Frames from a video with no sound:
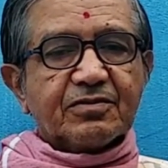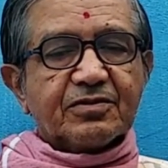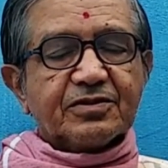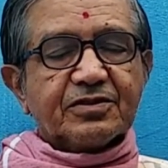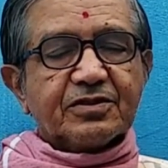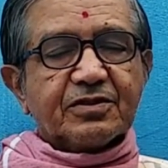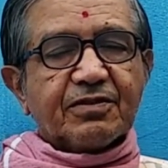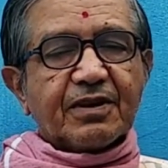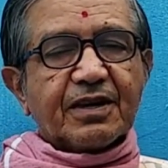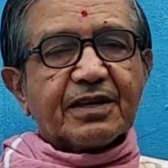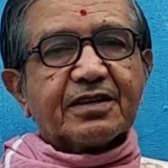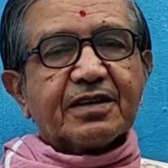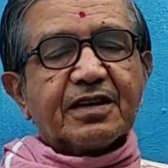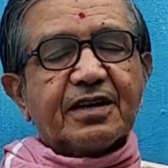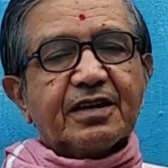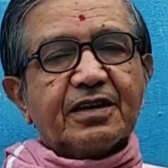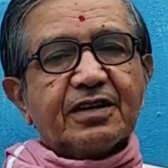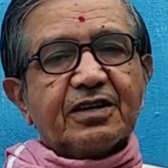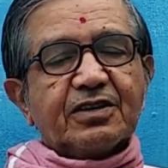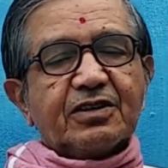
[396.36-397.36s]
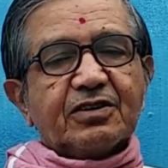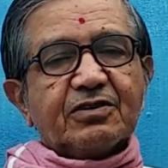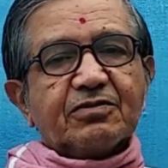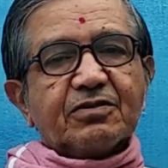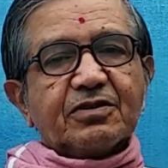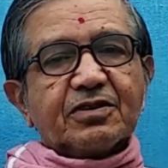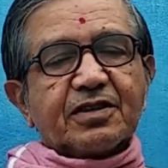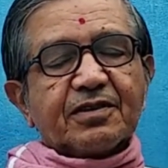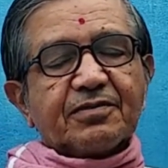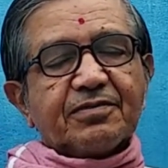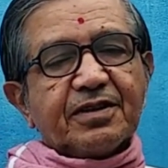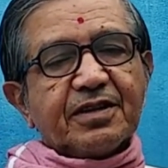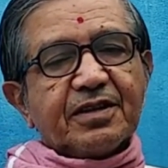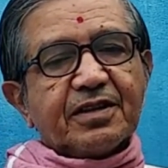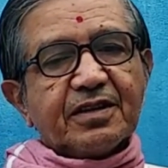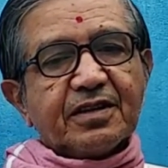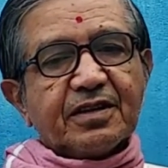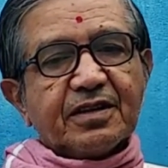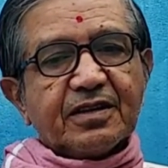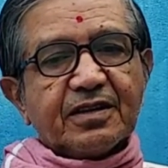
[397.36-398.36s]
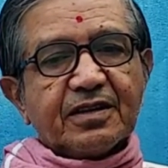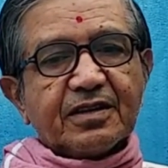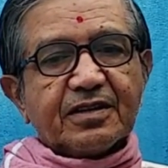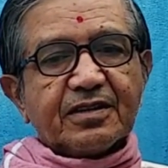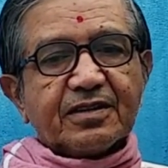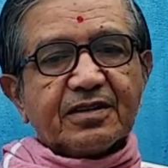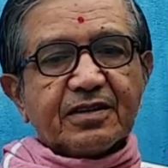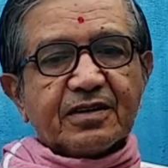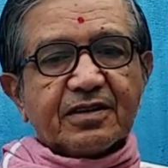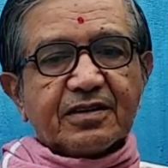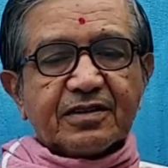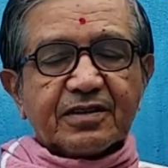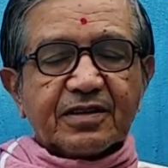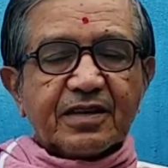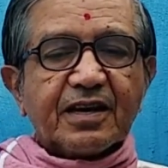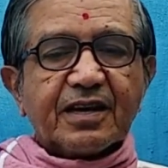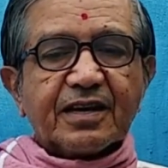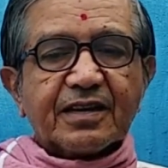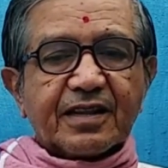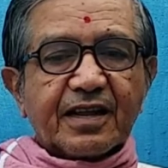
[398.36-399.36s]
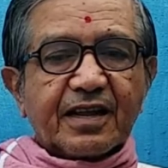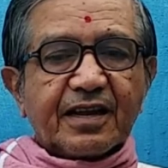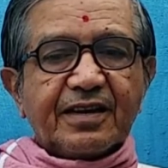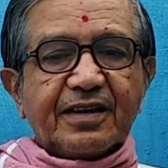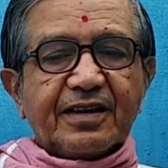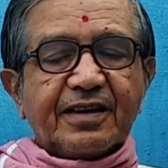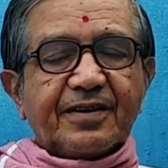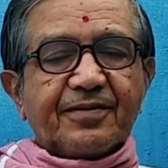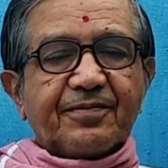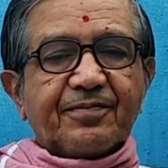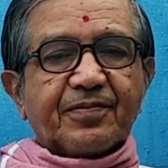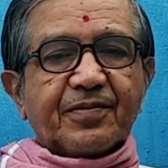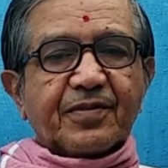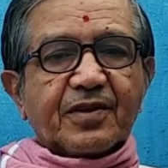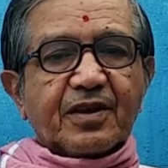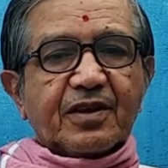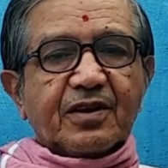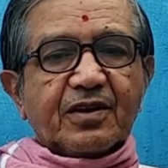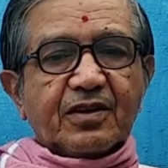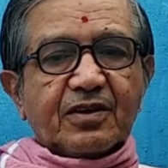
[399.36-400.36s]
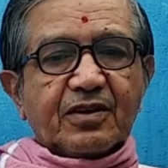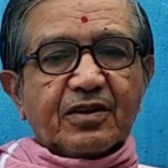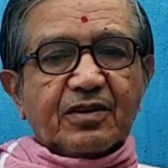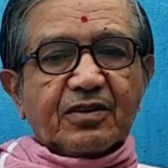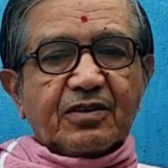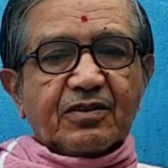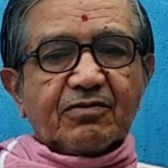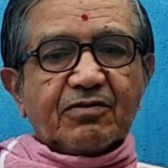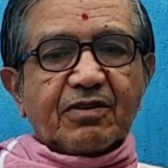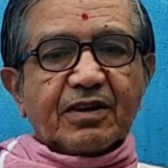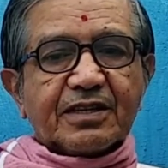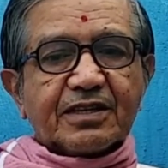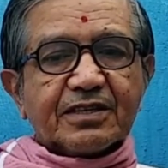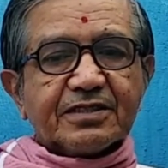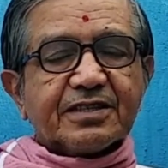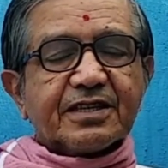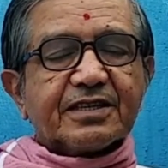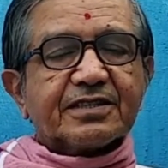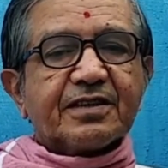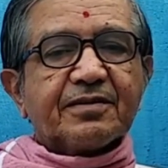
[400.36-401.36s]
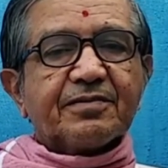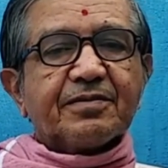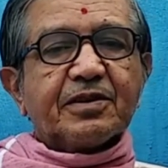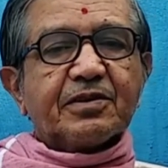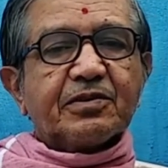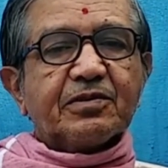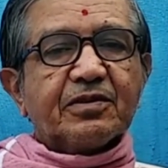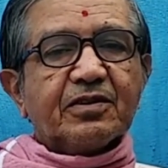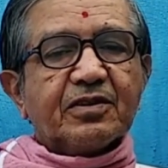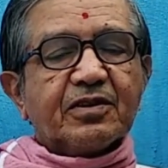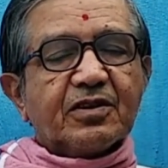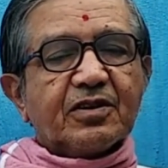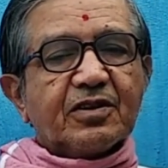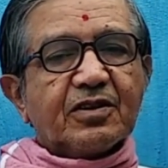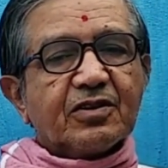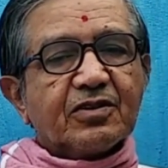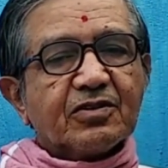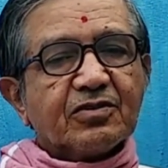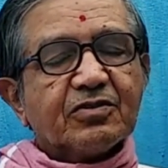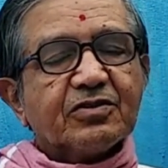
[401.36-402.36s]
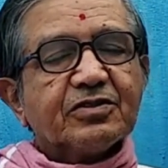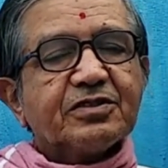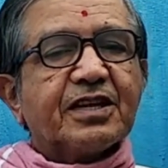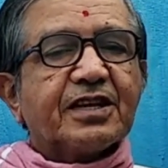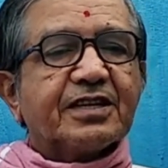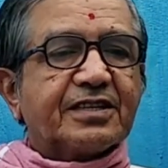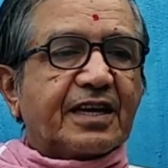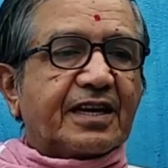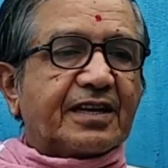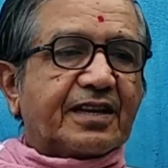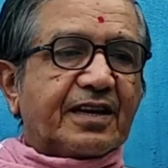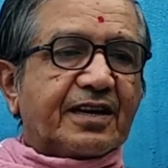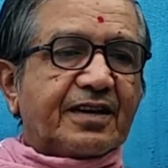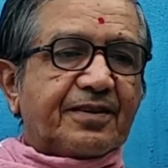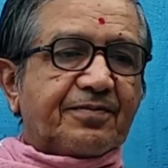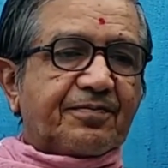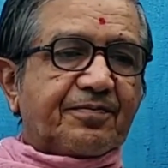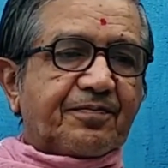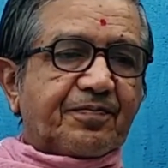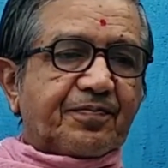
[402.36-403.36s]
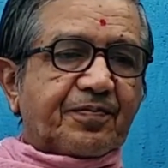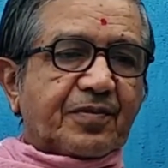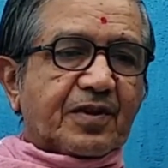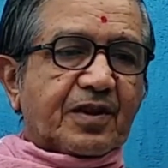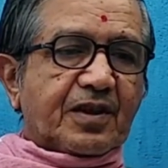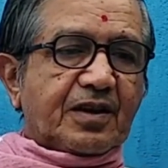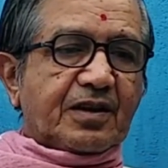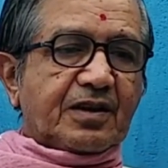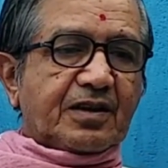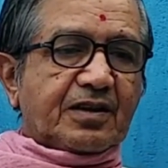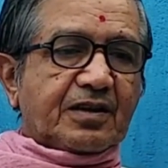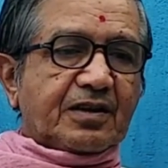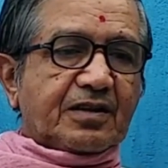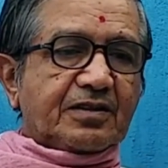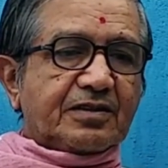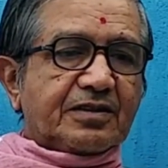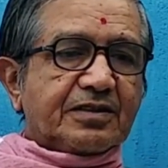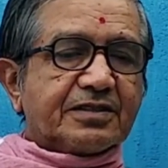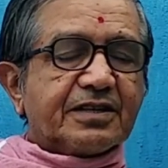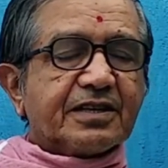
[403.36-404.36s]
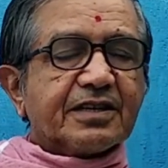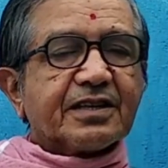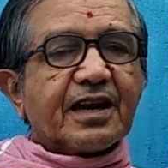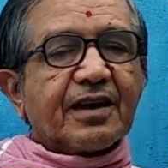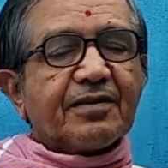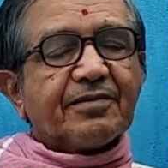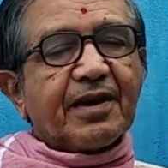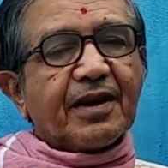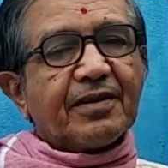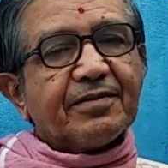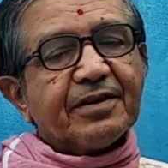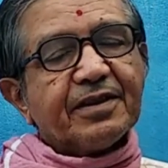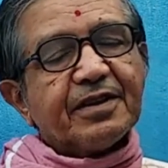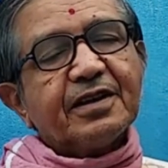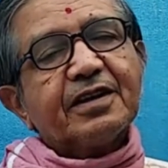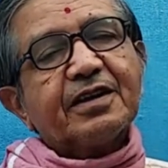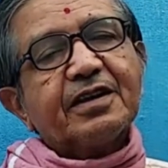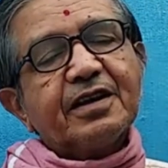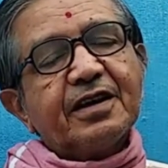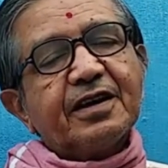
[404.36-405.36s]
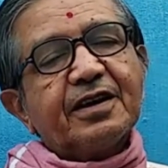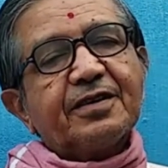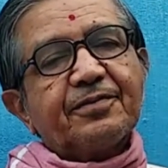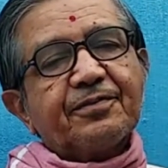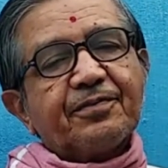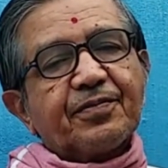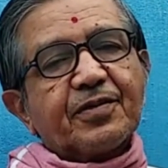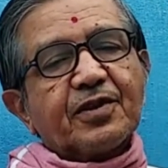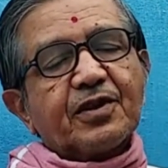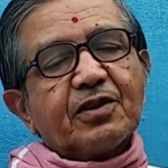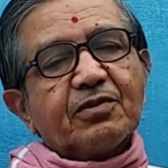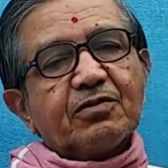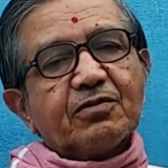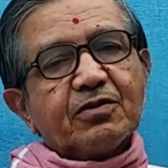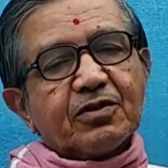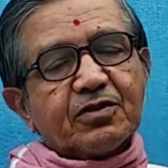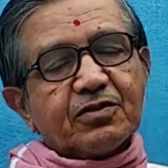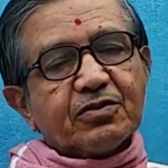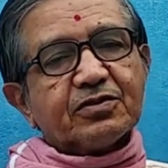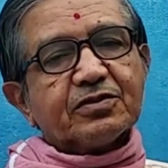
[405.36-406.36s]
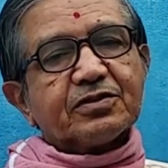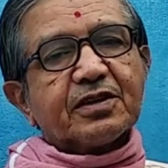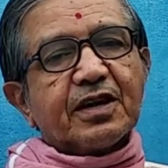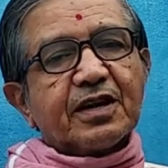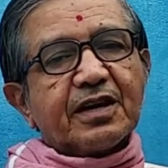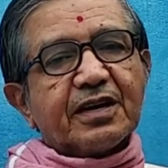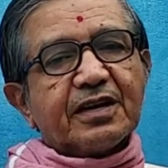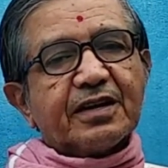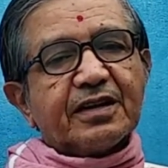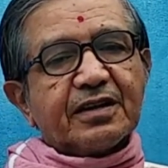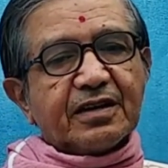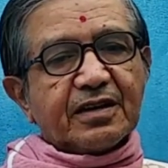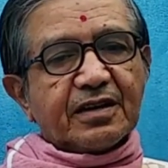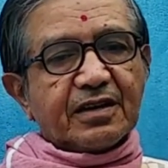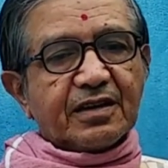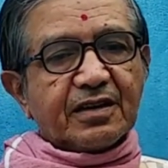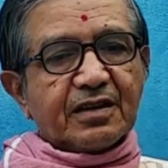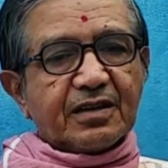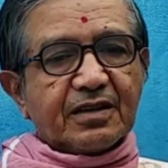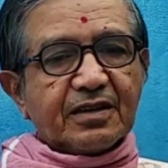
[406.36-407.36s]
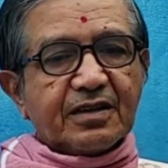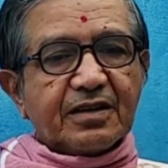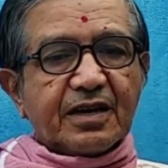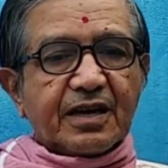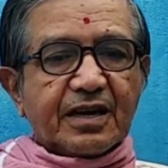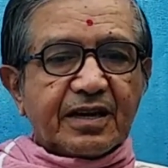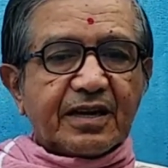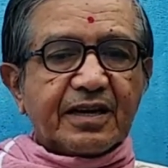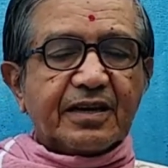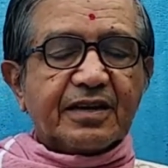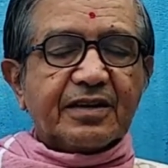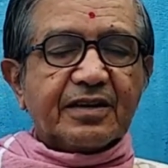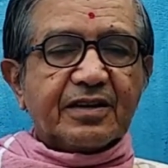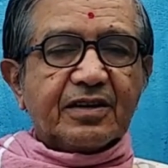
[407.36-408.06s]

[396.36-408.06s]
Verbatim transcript: जो वक्त है वो कभी ठहरता नहीं है वक्त जैसा भी हो गुजर जाता है जिसने कामयाबी देखी है वो खुश रहे न रहे